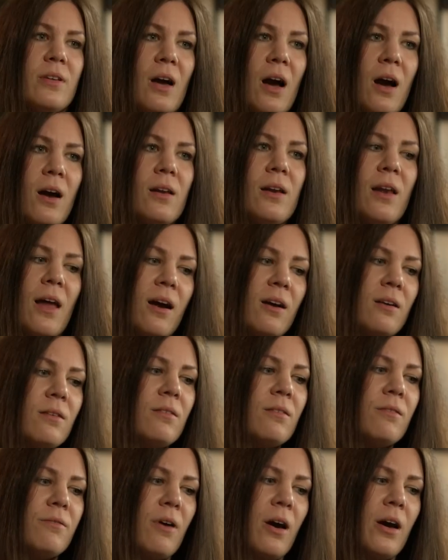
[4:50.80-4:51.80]

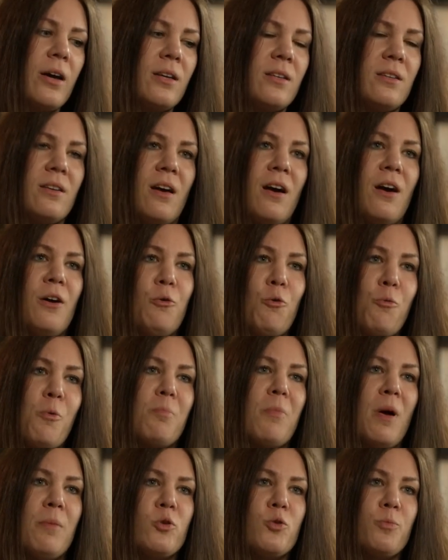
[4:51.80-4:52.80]
Jahrelang war ich da nur
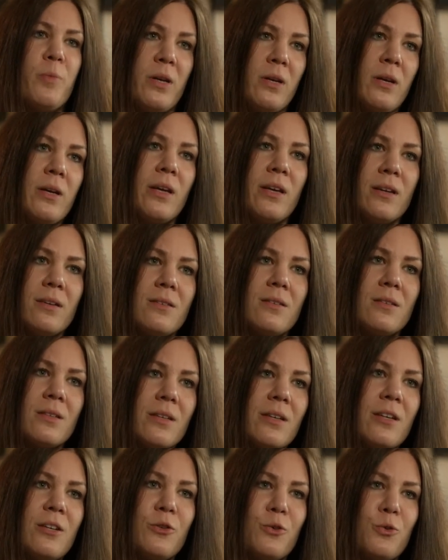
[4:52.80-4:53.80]
mit meinem Spender
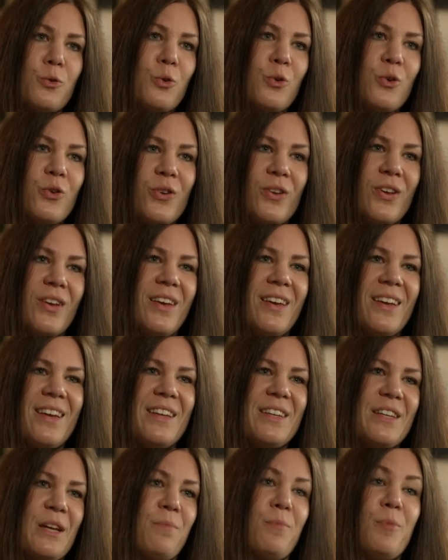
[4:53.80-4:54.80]
registriert und
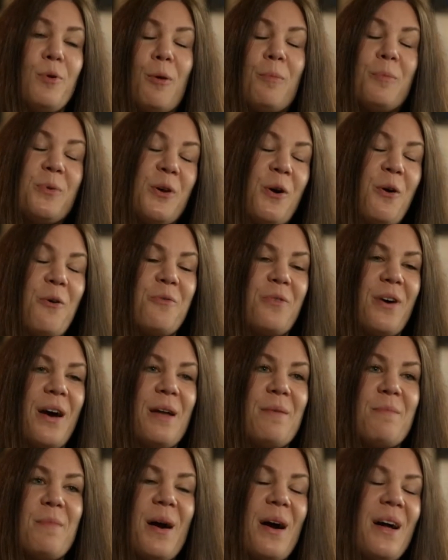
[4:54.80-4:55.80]
dann ploppte auf
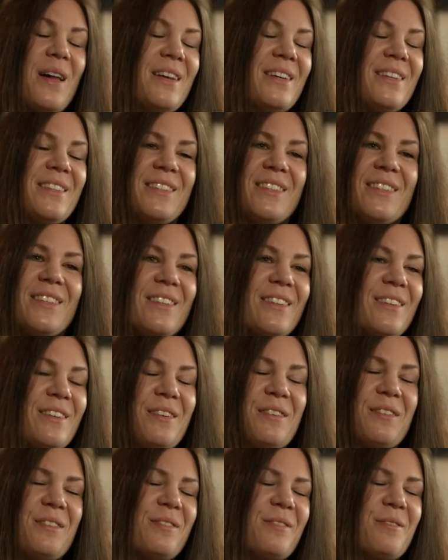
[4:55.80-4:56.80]
einmal
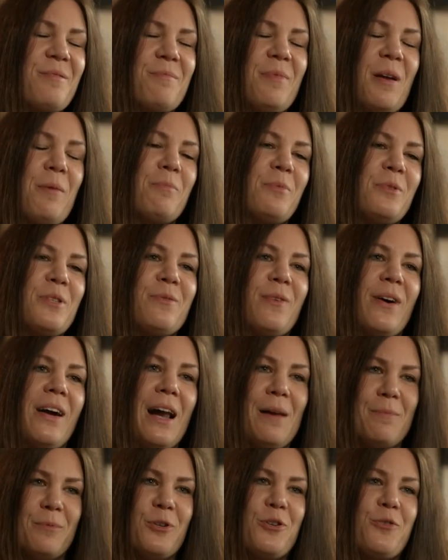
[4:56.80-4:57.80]
äh, äh ploppten zwei
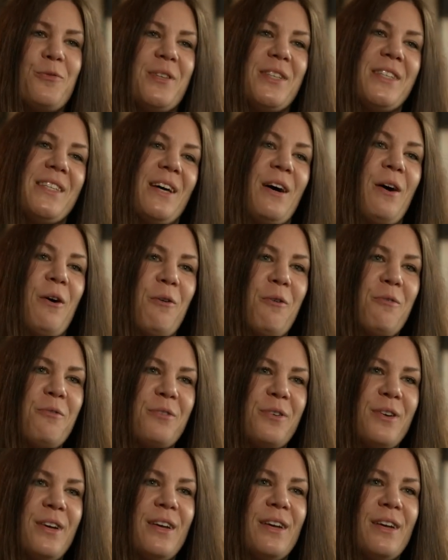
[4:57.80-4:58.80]
Halbgeschwister auf,